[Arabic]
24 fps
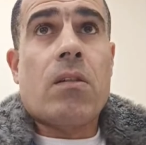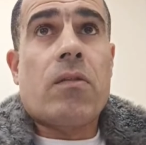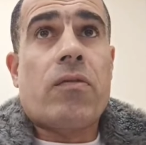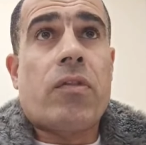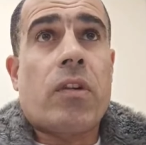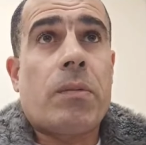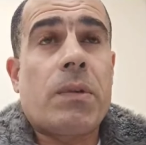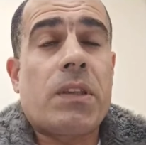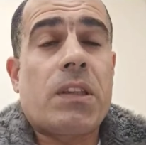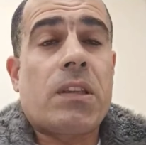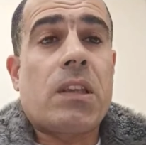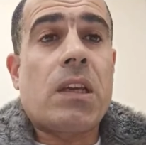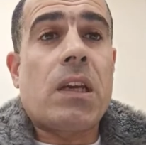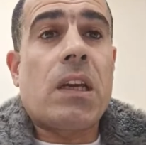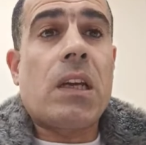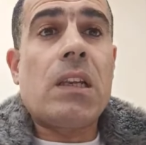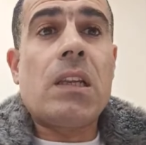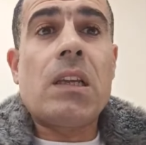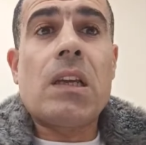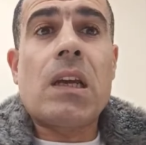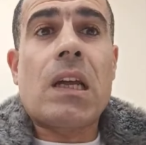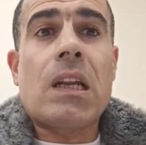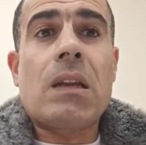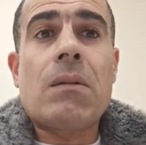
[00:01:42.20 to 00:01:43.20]

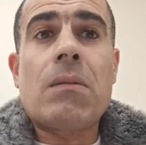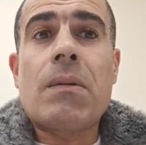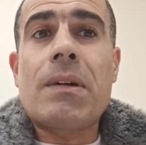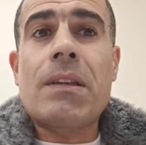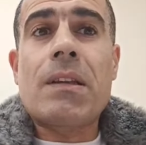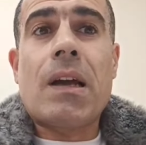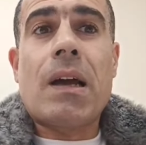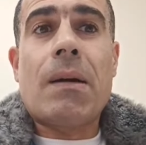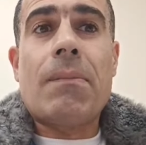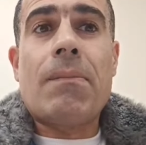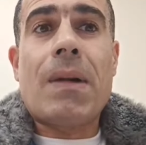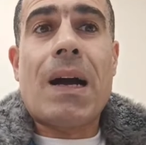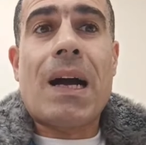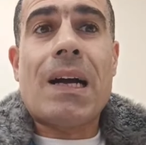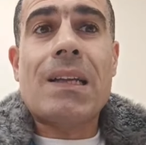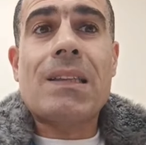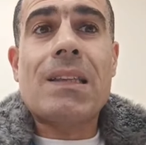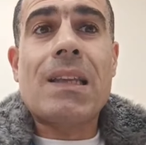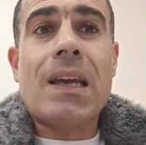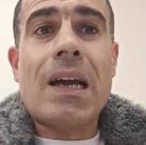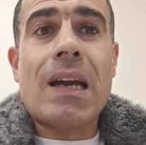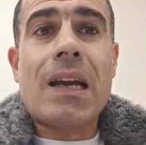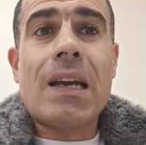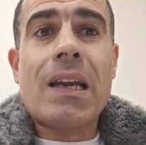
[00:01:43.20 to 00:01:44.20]
فبالتالي انا اما
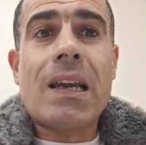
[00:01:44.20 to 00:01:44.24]
حد